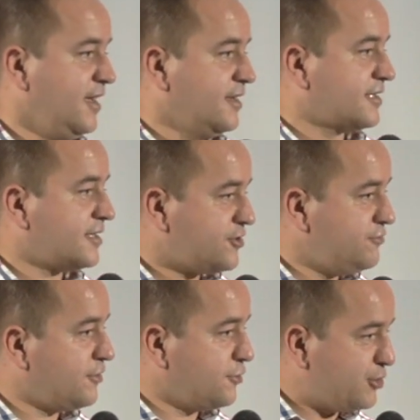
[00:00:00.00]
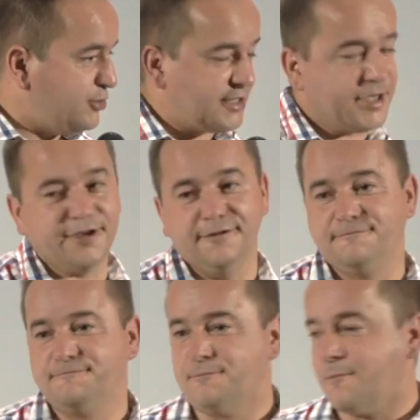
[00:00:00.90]
Stracił kogoś bliskiego
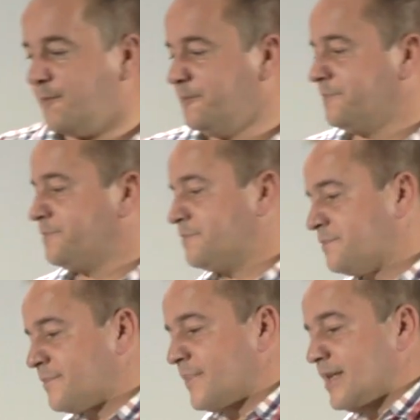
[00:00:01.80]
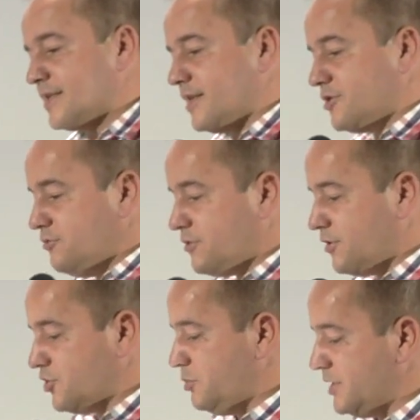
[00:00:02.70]
stracił
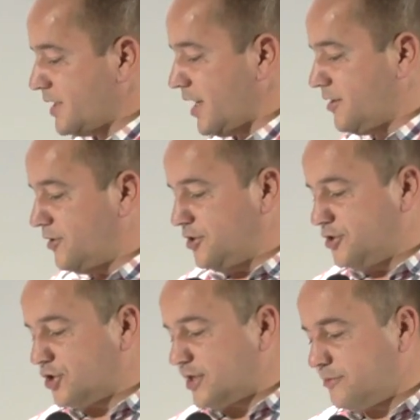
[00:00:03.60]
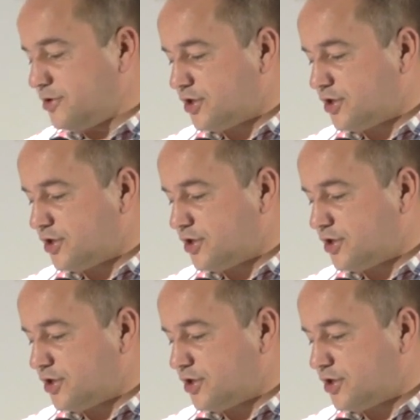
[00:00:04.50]
kogoś bliskiego i czytamy,